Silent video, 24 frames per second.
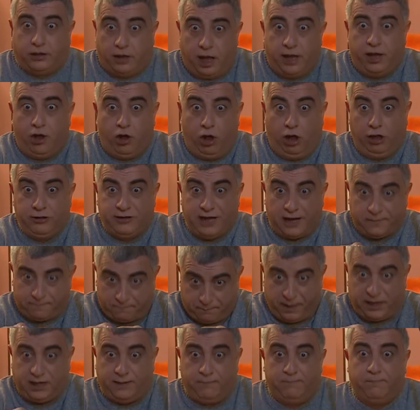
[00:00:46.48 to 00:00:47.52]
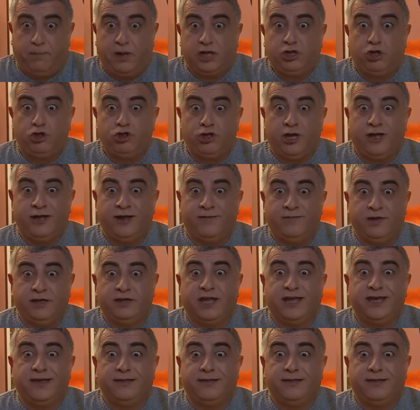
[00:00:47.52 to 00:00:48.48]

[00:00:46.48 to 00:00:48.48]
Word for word: Neyi olacak? Bet- Betüş Hanım'ın